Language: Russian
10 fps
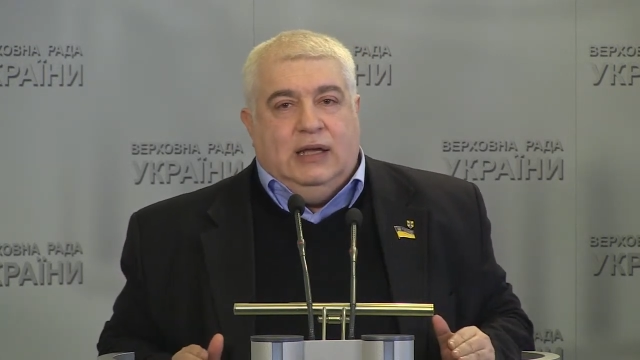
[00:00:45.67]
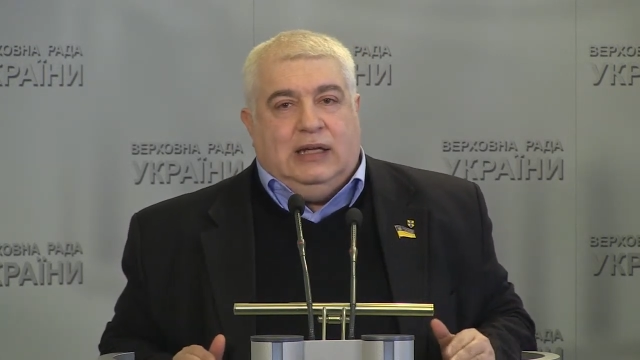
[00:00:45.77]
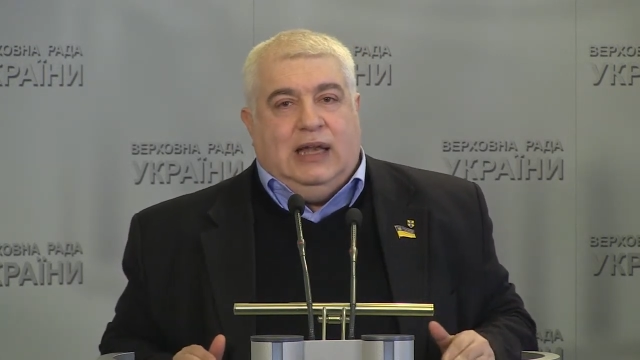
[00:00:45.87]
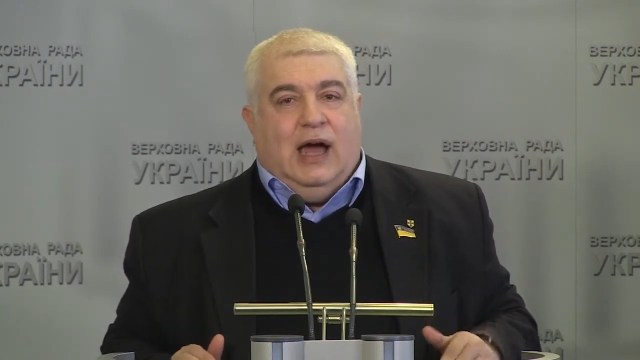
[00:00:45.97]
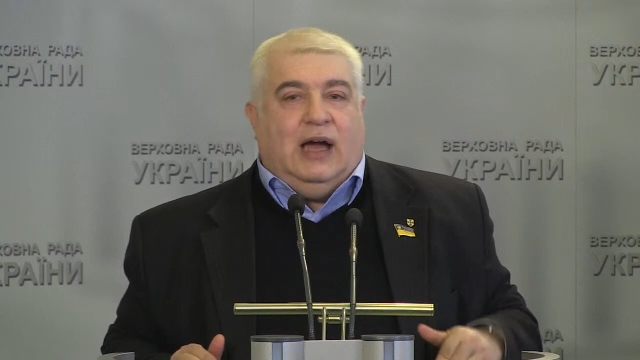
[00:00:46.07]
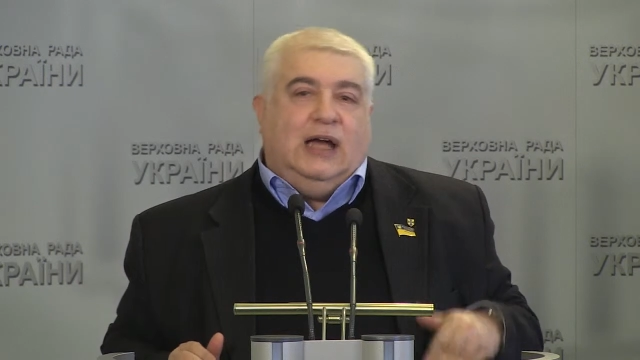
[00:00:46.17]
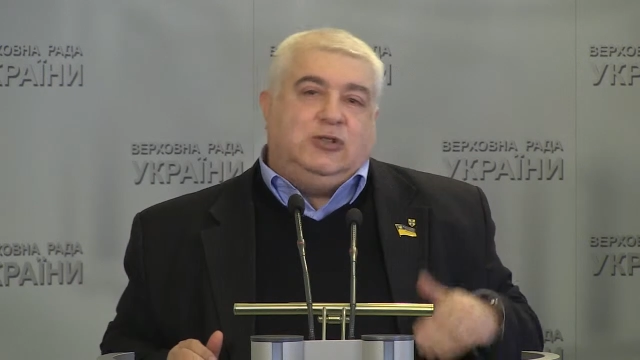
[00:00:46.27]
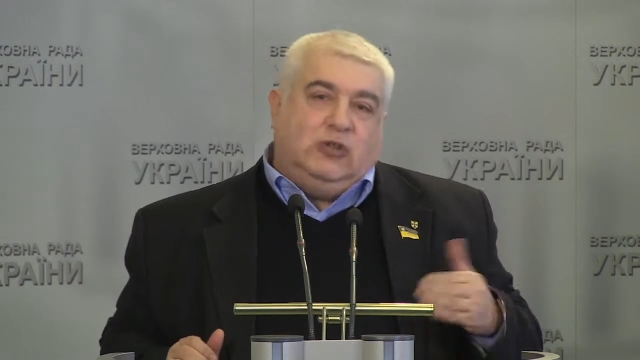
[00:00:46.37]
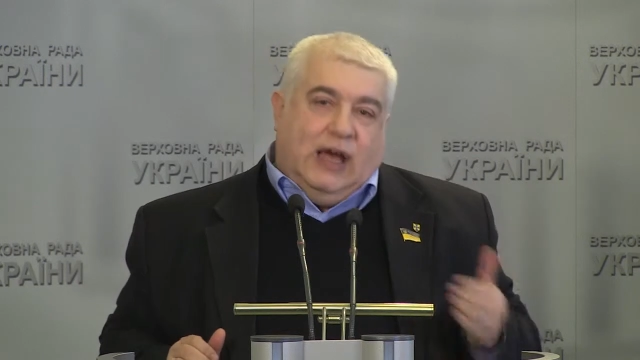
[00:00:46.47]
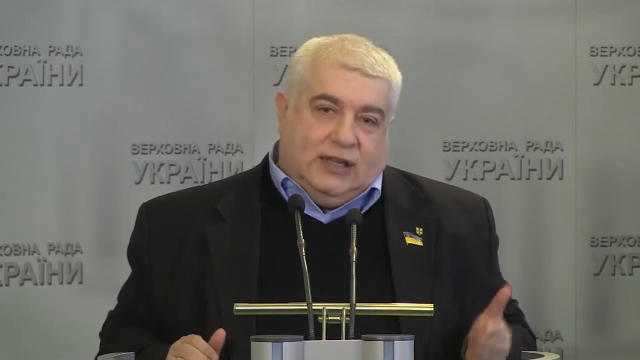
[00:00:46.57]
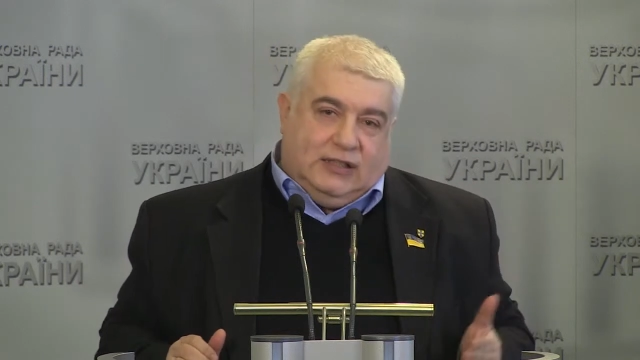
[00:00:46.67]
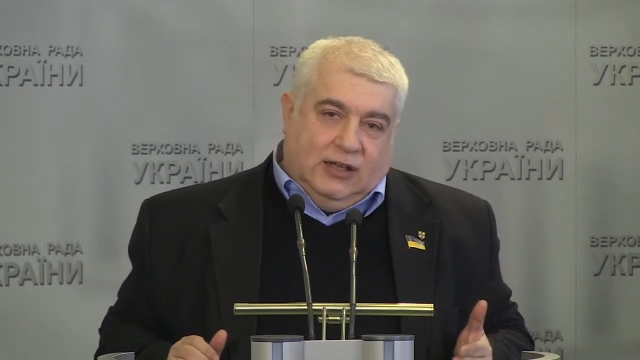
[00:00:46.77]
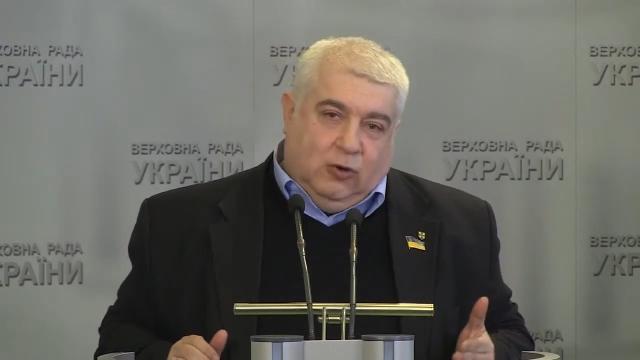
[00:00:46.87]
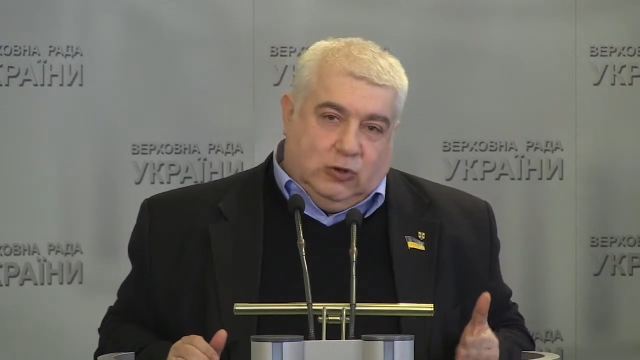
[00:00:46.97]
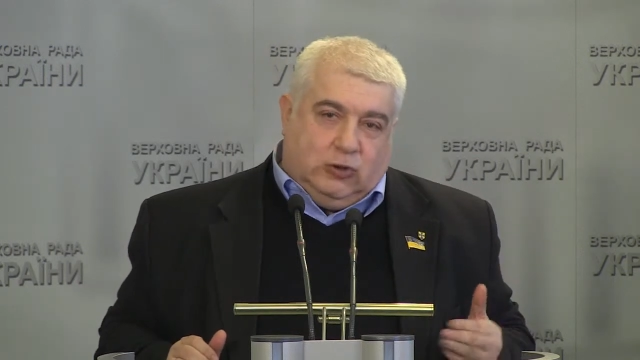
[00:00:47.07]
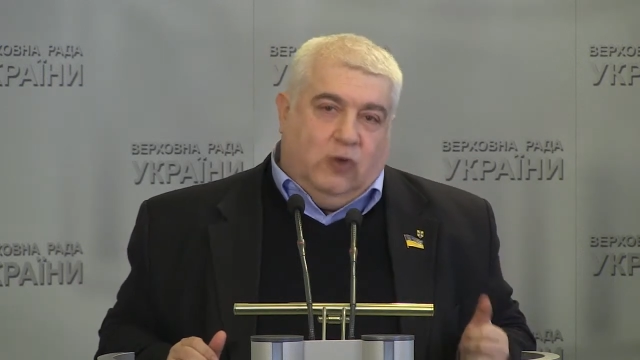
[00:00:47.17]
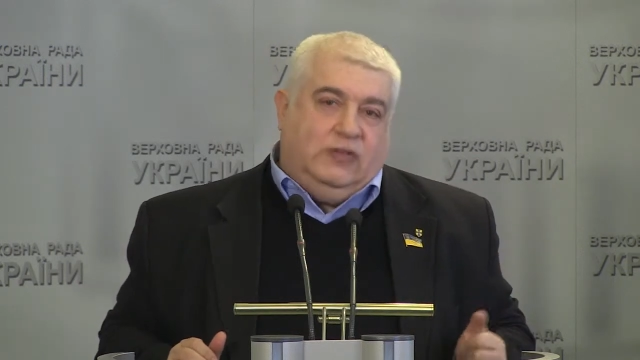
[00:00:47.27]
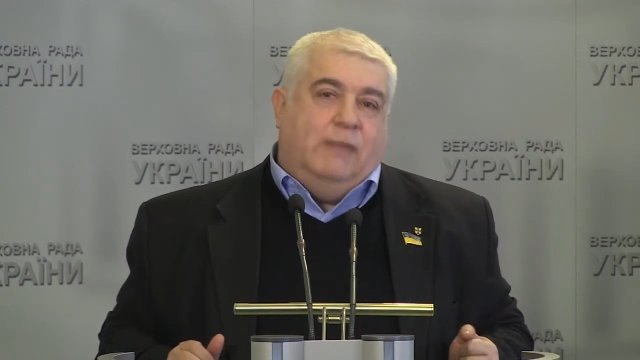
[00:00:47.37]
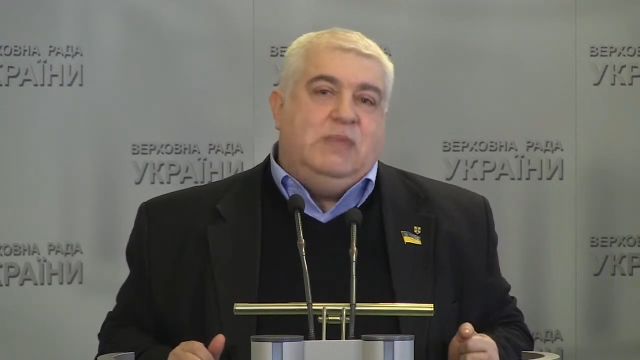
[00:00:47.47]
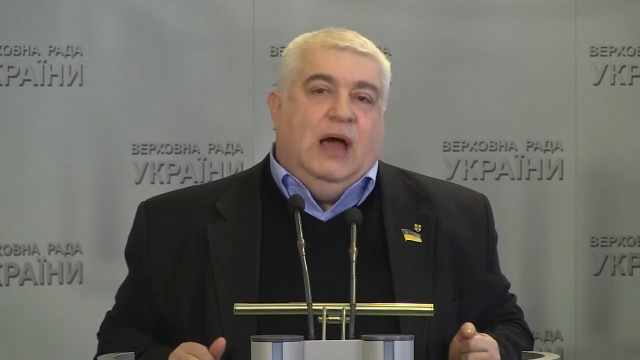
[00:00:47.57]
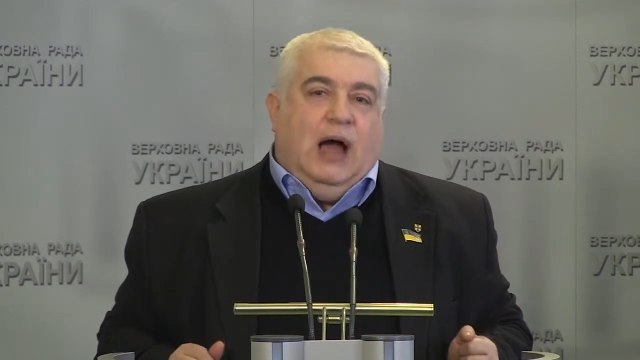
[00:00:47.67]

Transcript: для государственных, условно,